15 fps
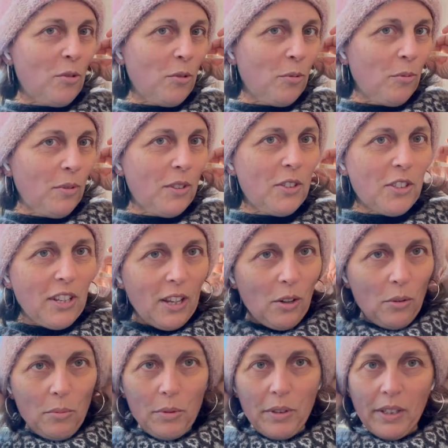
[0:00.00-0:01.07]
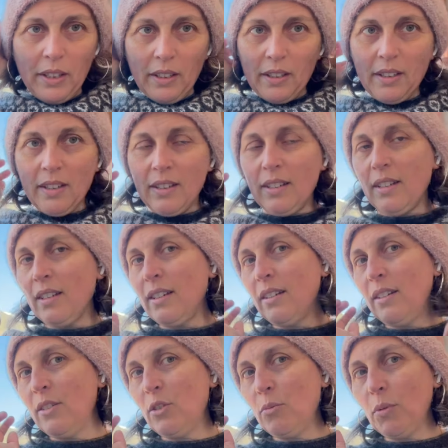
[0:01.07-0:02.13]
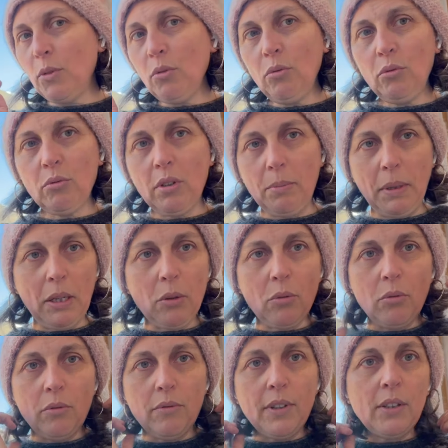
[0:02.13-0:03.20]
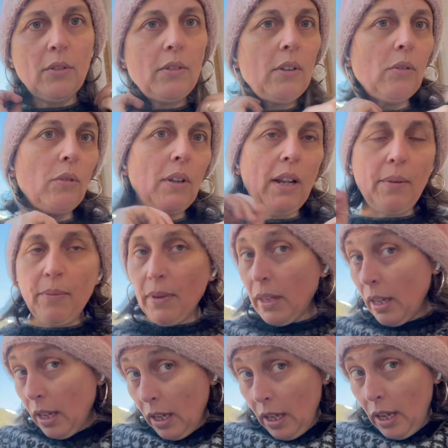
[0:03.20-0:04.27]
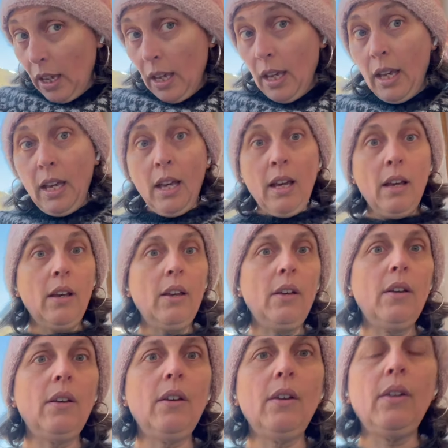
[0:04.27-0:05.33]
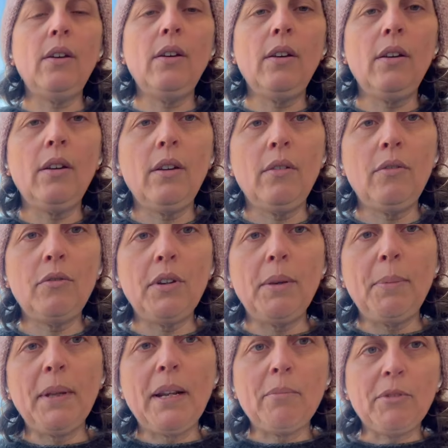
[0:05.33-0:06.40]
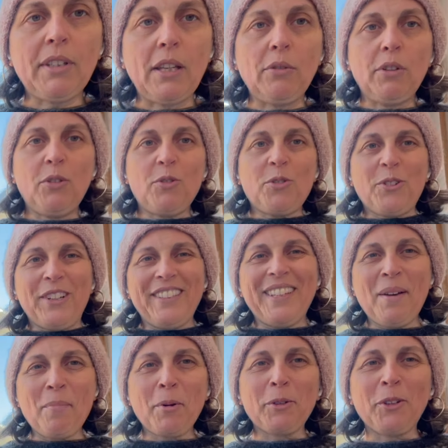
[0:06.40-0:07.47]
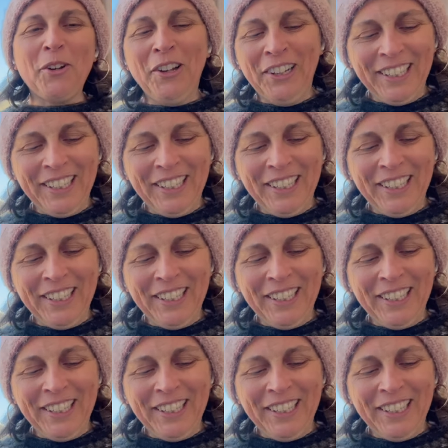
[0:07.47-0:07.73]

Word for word: le son, si je garde le bonnet. Je sais pas trop où sont les micros en fait dans ces trucs-là. Euh, vous voyez bien la montagne, oui, toujours, assez important.